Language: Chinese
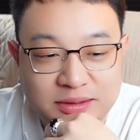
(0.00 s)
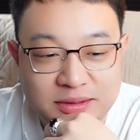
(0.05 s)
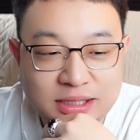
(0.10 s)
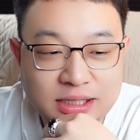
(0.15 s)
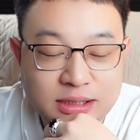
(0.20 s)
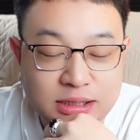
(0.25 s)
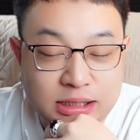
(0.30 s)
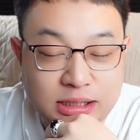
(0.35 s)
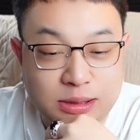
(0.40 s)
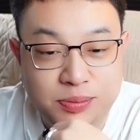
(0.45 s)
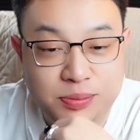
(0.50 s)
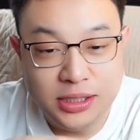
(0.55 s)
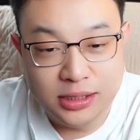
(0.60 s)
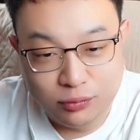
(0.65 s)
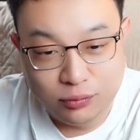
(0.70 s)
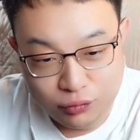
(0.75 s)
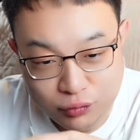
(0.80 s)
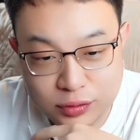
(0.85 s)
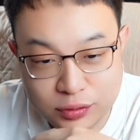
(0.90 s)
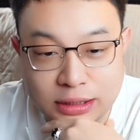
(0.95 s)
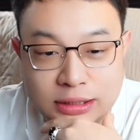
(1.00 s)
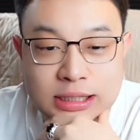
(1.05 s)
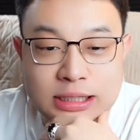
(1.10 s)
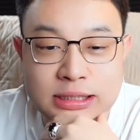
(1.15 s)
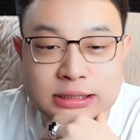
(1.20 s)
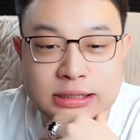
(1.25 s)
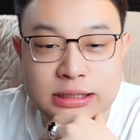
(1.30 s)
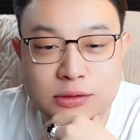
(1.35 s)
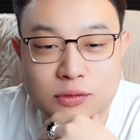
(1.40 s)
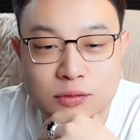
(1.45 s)
你别无能人
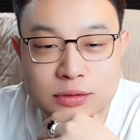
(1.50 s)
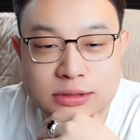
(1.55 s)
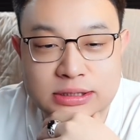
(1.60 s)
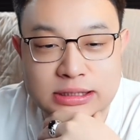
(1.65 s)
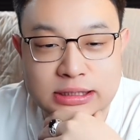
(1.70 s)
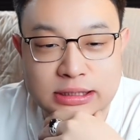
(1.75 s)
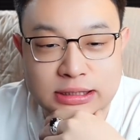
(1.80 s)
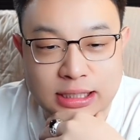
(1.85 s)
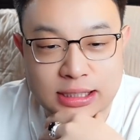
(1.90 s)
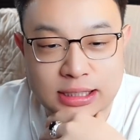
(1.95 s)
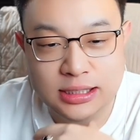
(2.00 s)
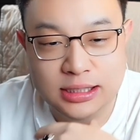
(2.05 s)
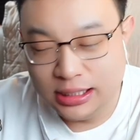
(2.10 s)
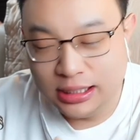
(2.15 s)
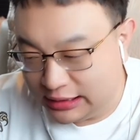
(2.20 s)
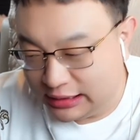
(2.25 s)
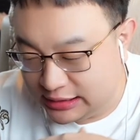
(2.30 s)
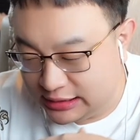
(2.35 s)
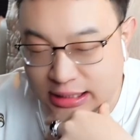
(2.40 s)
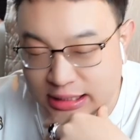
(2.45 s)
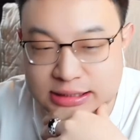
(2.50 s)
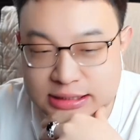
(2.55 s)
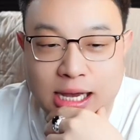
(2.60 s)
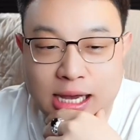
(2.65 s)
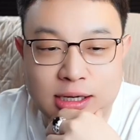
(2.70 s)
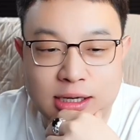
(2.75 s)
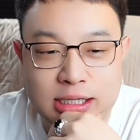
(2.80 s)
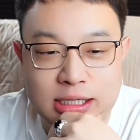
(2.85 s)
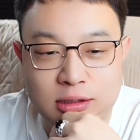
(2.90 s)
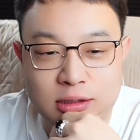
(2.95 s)
身攻击，人家让你线下
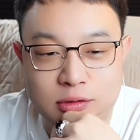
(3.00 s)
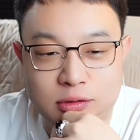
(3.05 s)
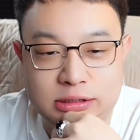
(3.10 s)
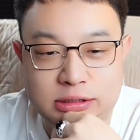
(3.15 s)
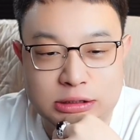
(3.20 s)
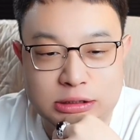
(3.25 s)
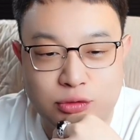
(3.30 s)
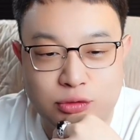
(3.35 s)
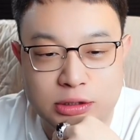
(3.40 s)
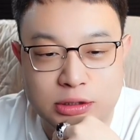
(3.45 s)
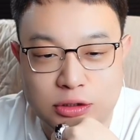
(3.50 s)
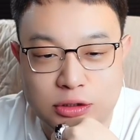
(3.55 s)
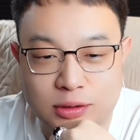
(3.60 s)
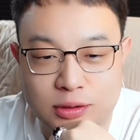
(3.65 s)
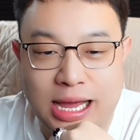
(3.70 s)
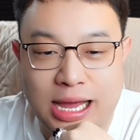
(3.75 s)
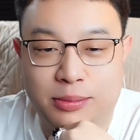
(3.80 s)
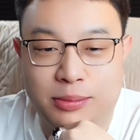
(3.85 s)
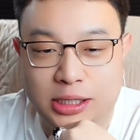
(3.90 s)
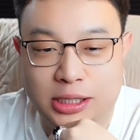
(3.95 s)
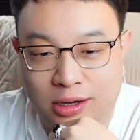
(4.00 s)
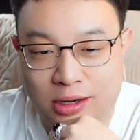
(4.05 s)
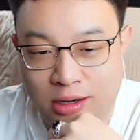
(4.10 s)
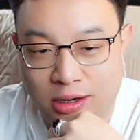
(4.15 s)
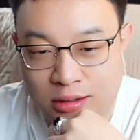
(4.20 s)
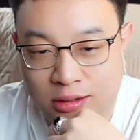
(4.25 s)
拉成攻击群，你又拉不了。